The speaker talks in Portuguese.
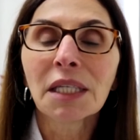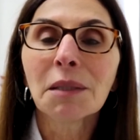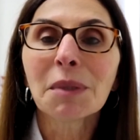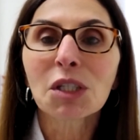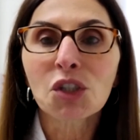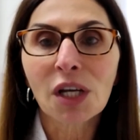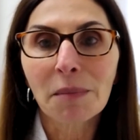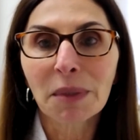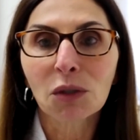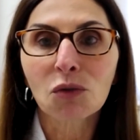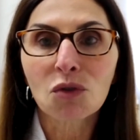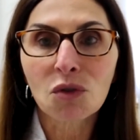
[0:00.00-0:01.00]
e
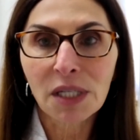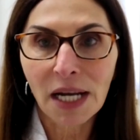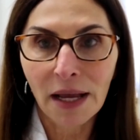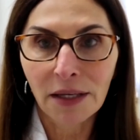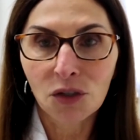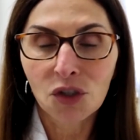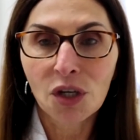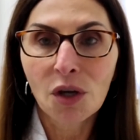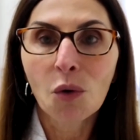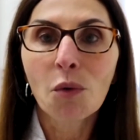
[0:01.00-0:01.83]
medicamentos orais.